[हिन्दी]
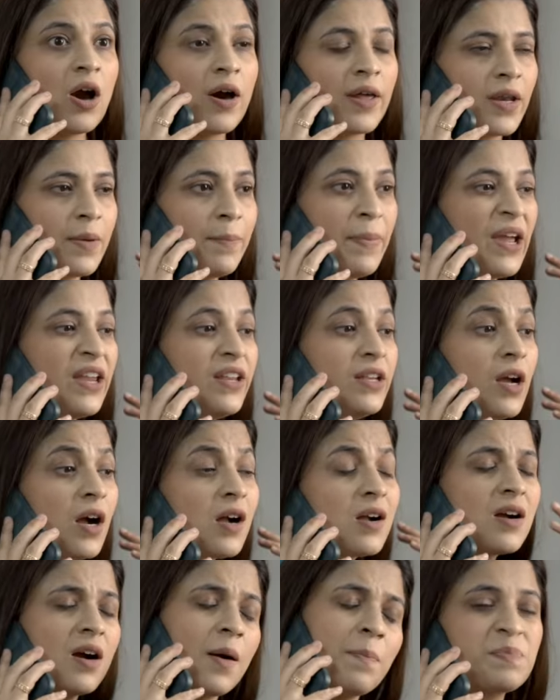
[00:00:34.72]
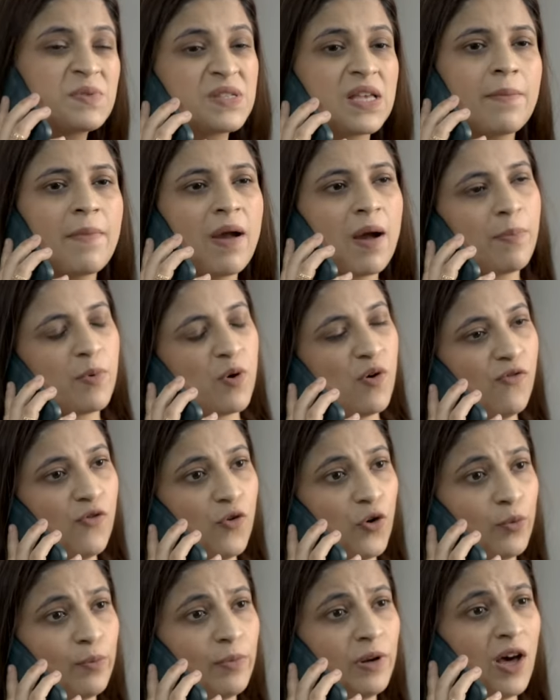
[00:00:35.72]
अरे भैया कब से मैं
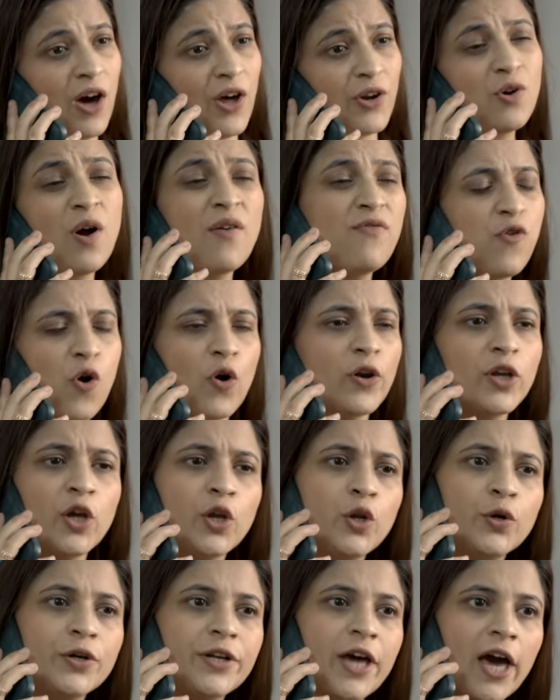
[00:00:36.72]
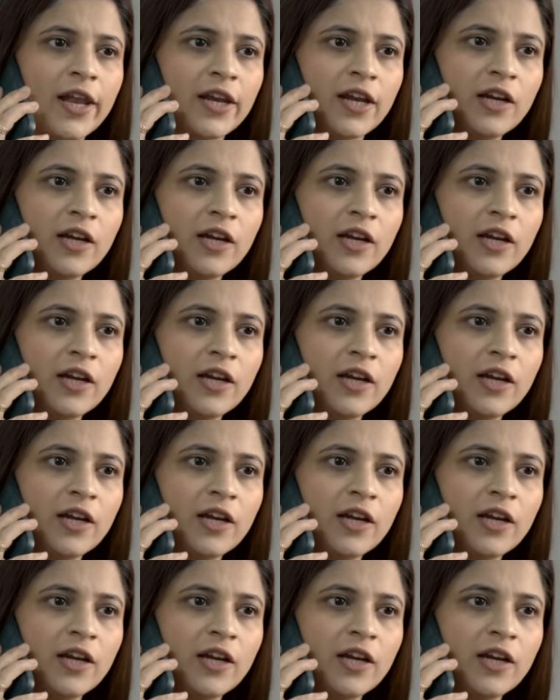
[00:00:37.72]
आपका फोन मिला रही हूँ फोन क्यों नहीं उठा